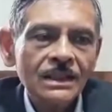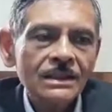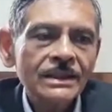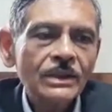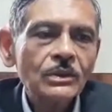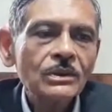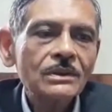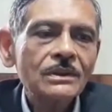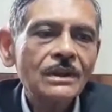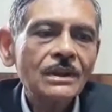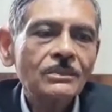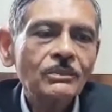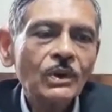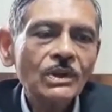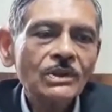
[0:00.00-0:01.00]
দেখুন
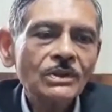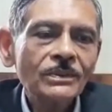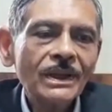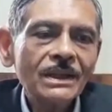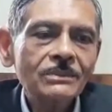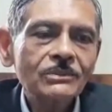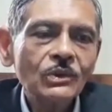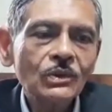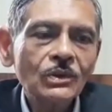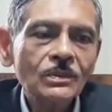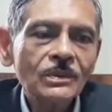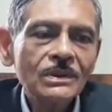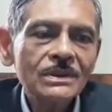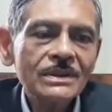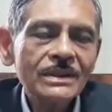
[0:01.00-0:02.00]
বর্তমান
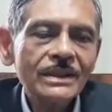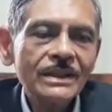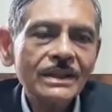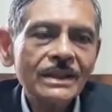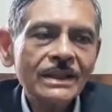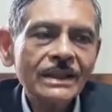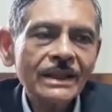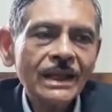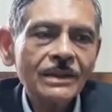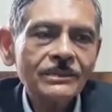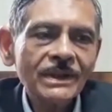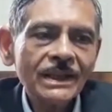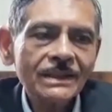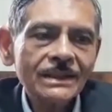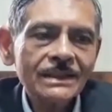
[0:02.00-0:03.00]
মুখ্যমন্ত্রীকে
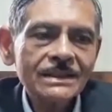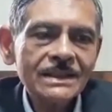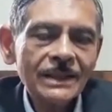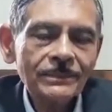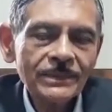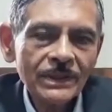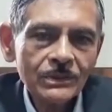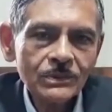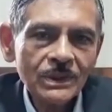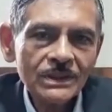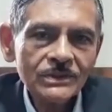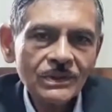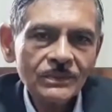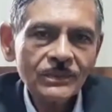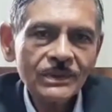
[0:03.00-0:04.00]
আমি একটা চ্যাপ্টার
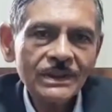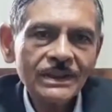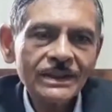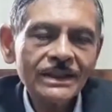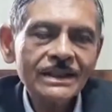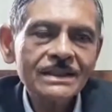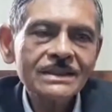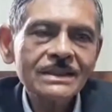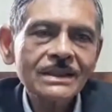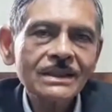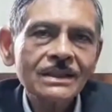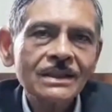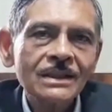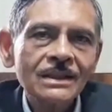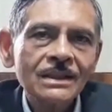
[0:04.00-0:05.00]
ওনার সম্বন্ধে লিখেছি
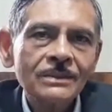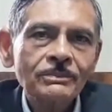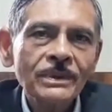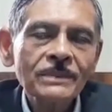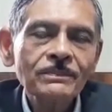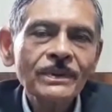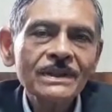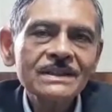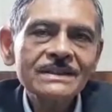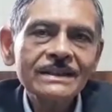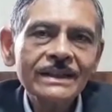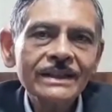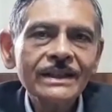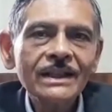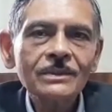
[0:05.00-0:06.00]
পিপলস
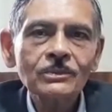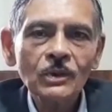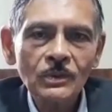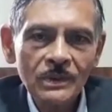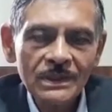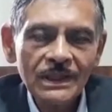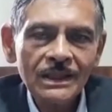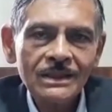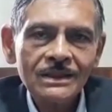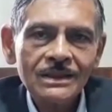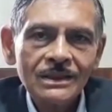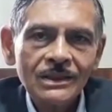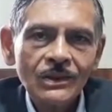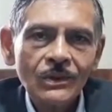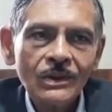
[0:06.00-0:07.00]
লিডার মমতা
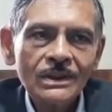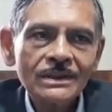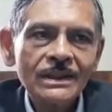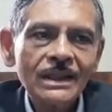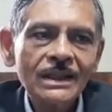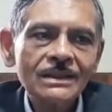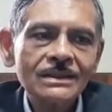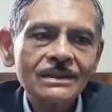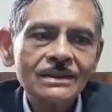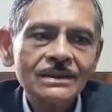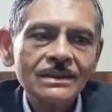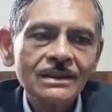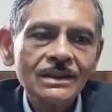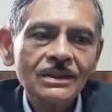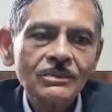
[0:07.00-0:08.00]
অর্থাৎ
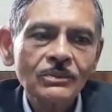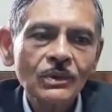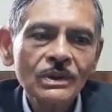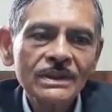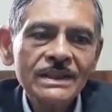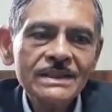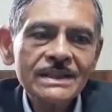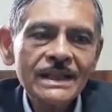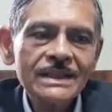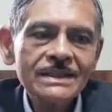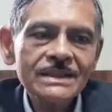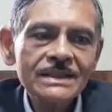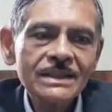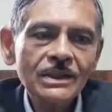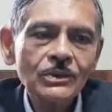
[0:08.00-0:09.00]
বলতে
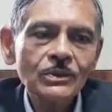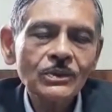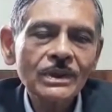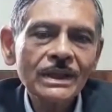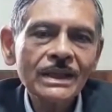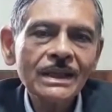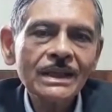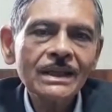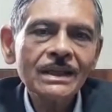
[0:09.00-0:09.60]
চাইছি যে উনি